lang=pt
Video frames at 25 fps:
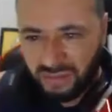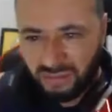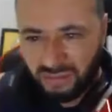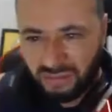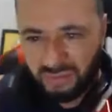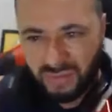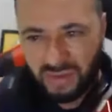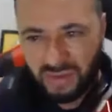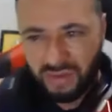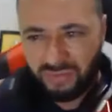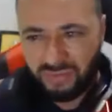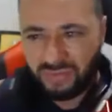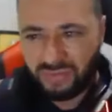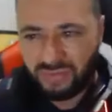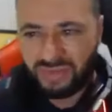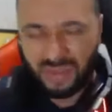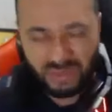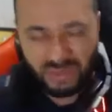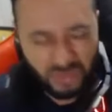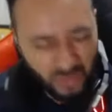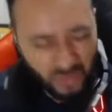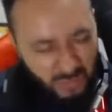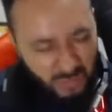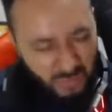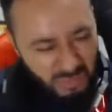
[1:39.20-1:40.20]
Ela
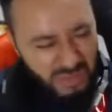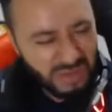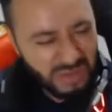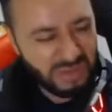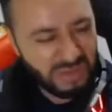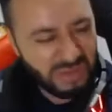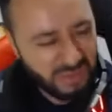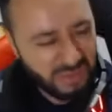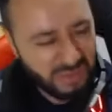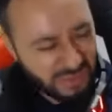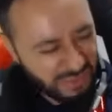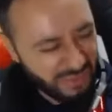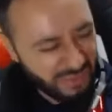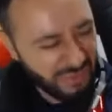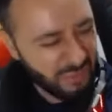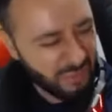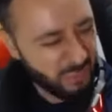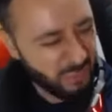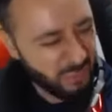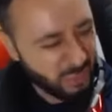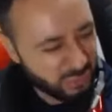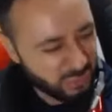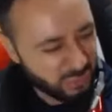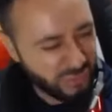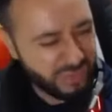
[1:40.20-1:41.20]
tá dominando a
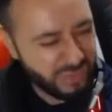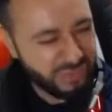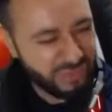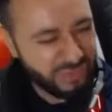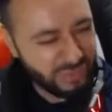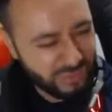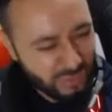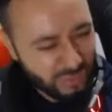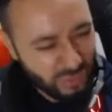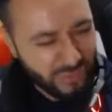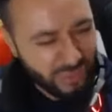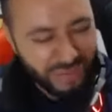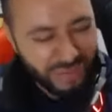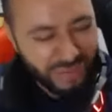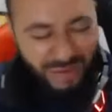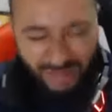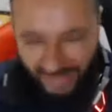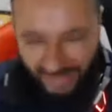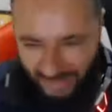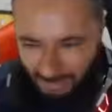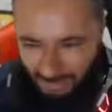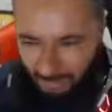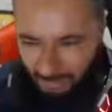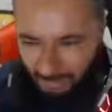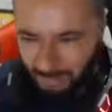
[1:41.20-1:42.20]
luta. O Guise do
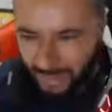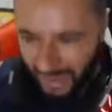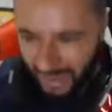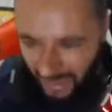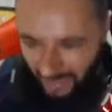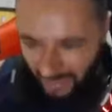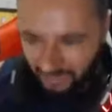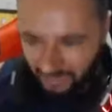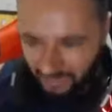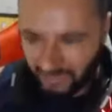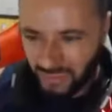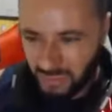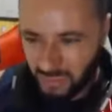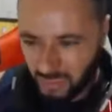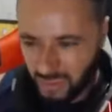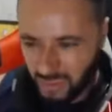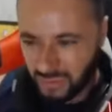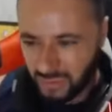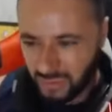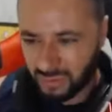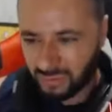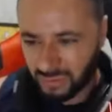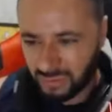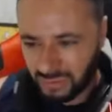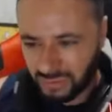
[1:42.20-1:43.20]
cara é bravo, hein,
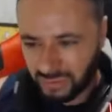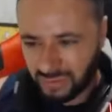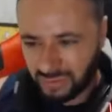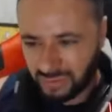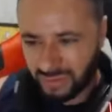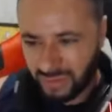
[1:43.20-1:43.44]
mano?